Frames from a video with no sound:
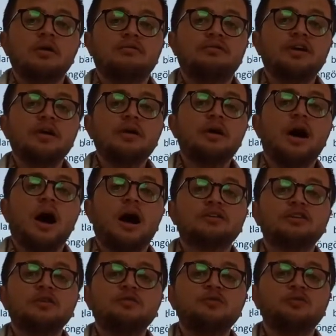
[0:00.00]
ve
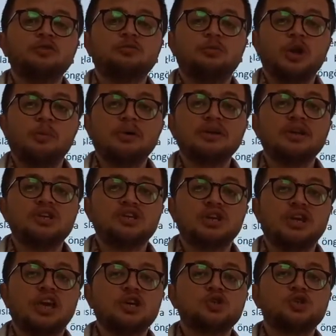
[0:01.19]
aktif nüfus bulamadığı
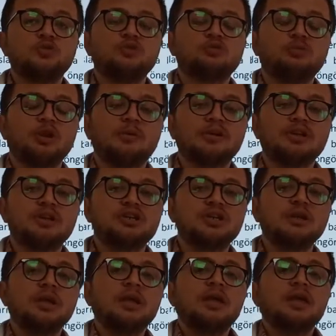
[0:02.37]
için, genç nüfus bulamadığı için